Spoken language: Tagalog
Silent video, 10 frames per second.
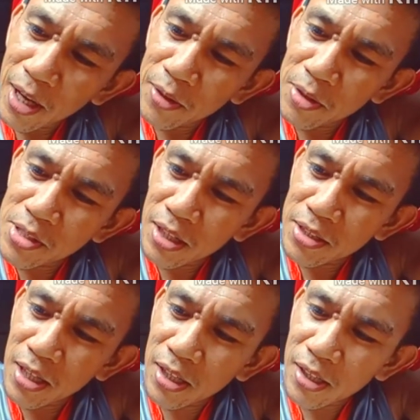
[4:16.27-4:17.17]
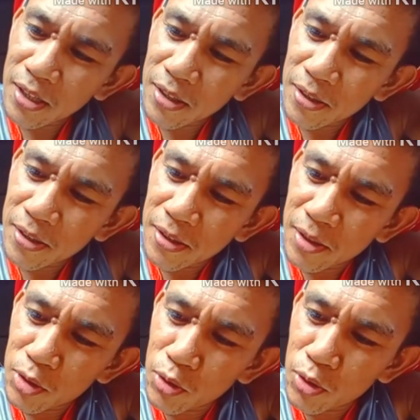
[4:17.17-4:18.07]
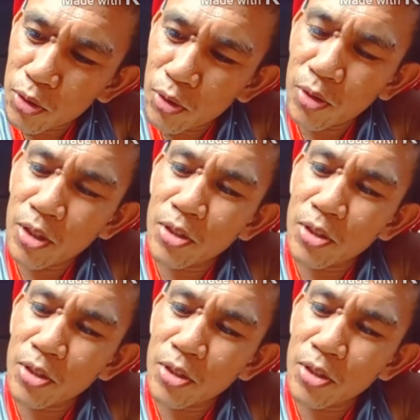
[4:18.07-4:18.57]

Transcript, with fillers: Ato isaksak. Suksok,